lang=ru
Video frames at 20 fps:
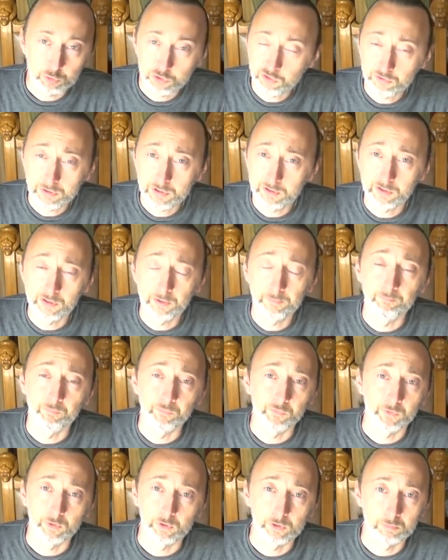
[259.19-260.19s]
Действительно,
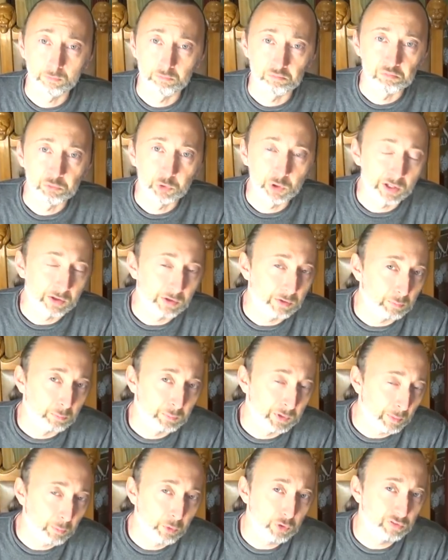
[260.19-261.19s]
ну, я,
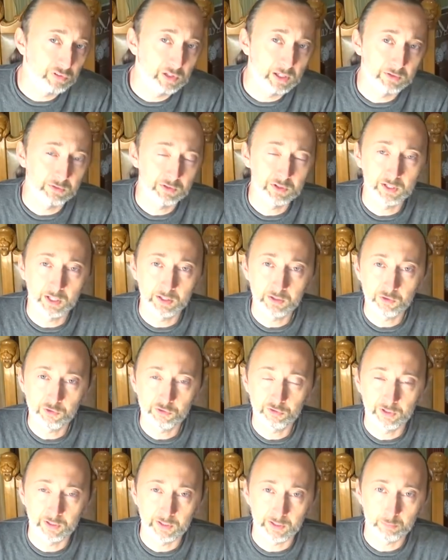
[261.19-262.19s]
на мой взгляд,
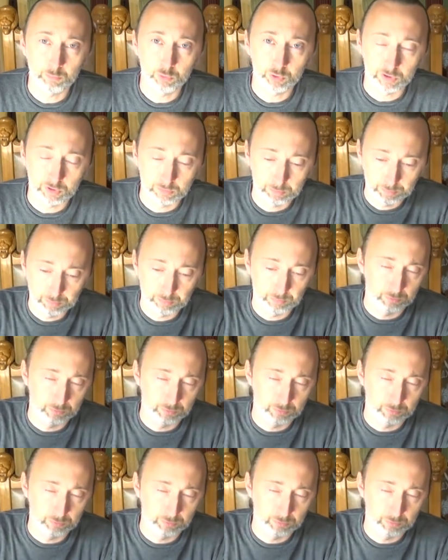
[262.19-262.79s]
титаническая работа